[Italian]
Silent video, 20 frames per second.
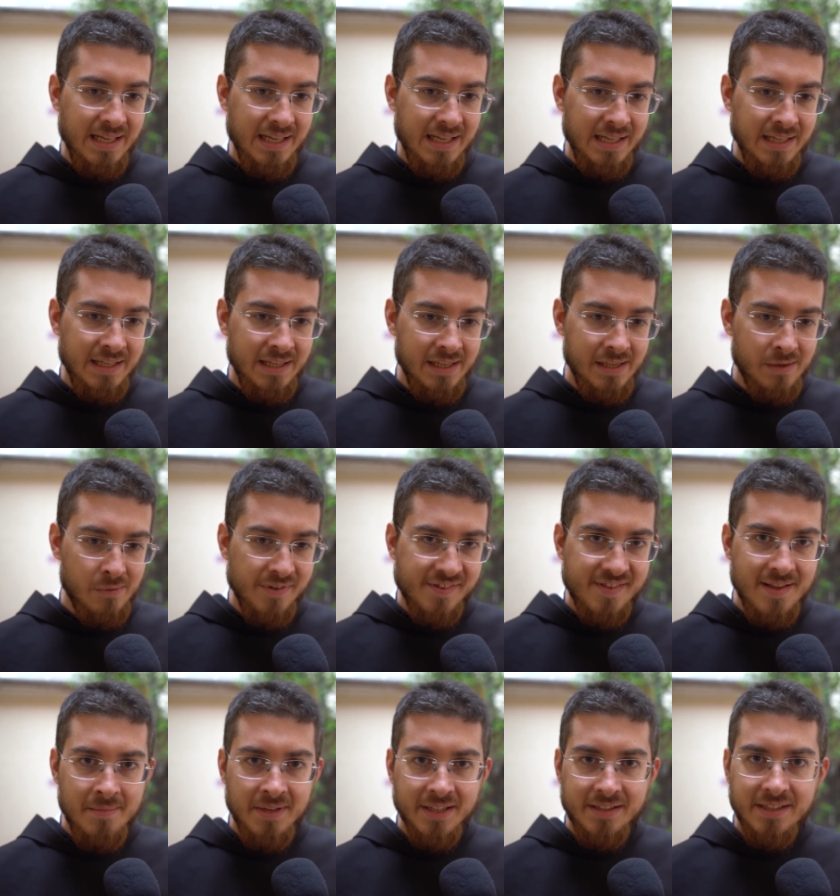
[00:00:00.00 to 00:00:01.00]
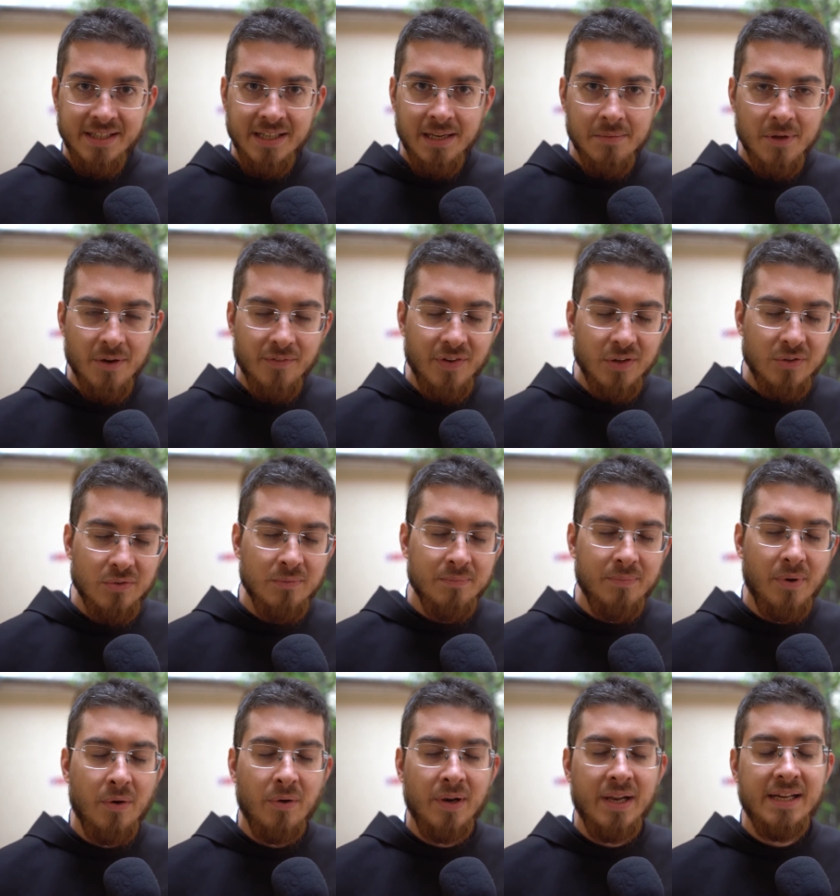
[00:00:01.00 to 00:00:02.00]
E questa mattina abbiamo fatto un
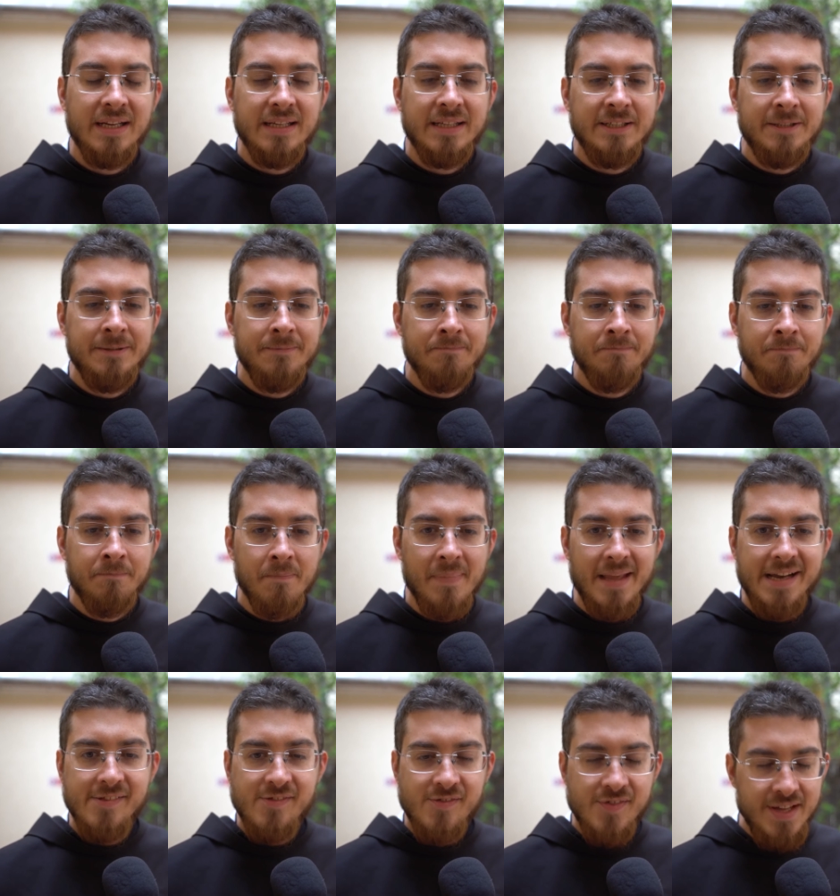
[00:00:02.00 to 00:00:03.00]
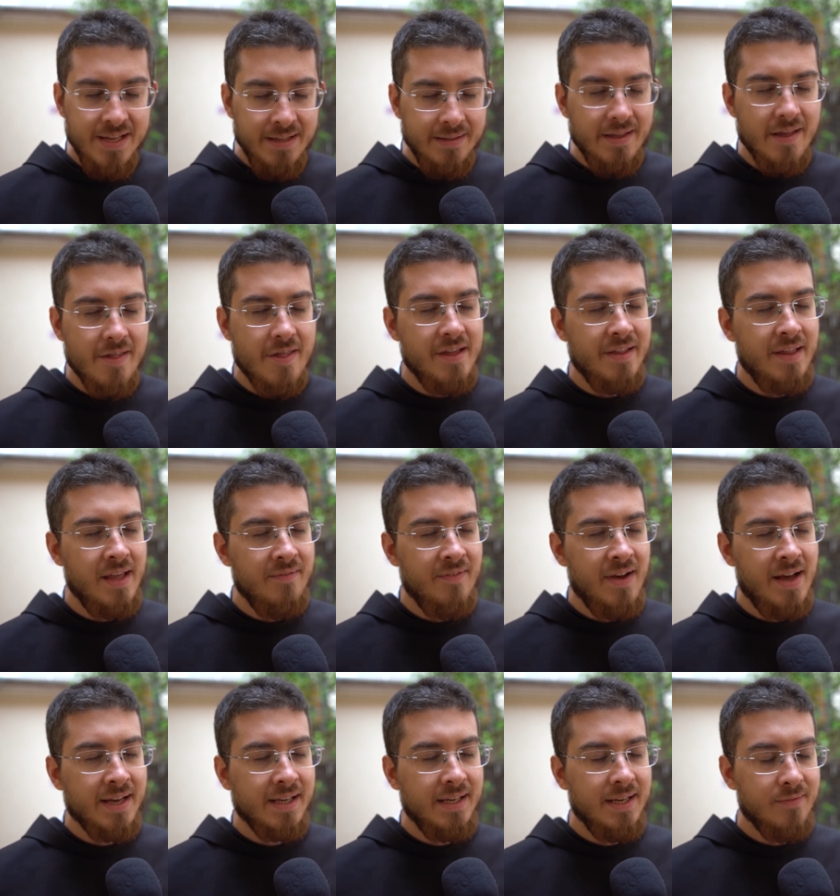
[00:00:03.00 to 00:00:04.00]
po' la mm, sintesi dei
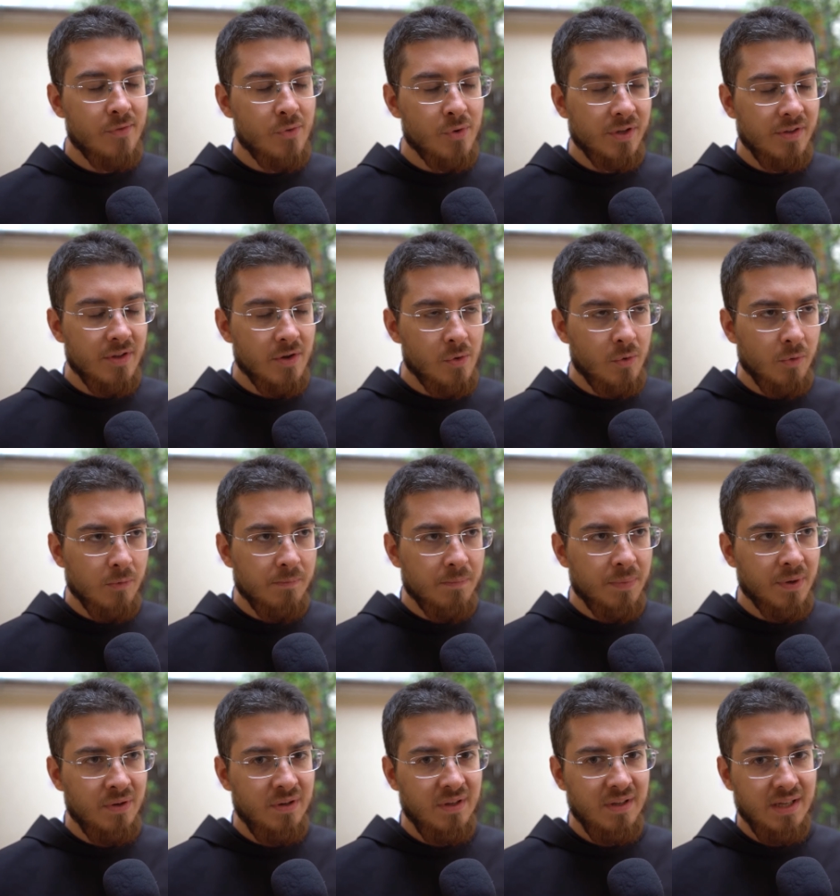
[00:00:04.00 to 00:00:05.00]
vari lavori di gruppo